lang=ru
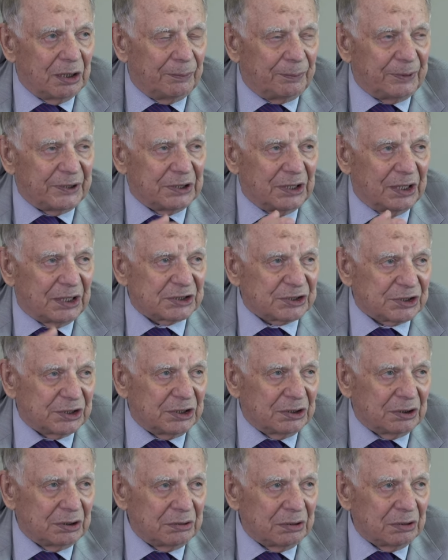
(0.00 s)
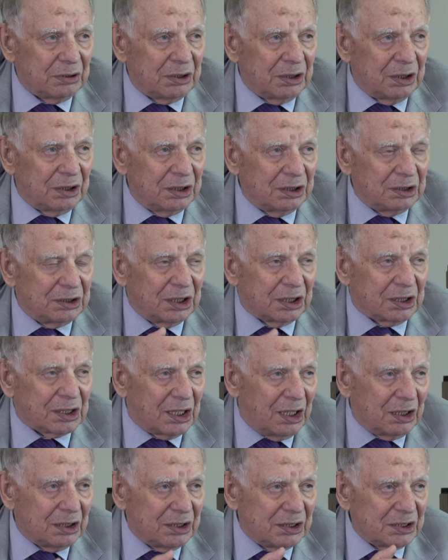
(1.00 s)
предложил
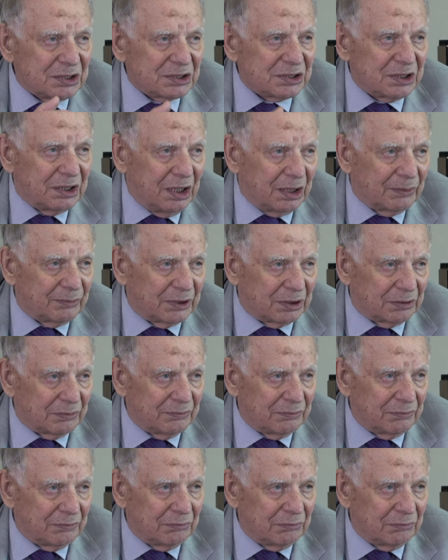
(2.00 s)
интегральные схемы.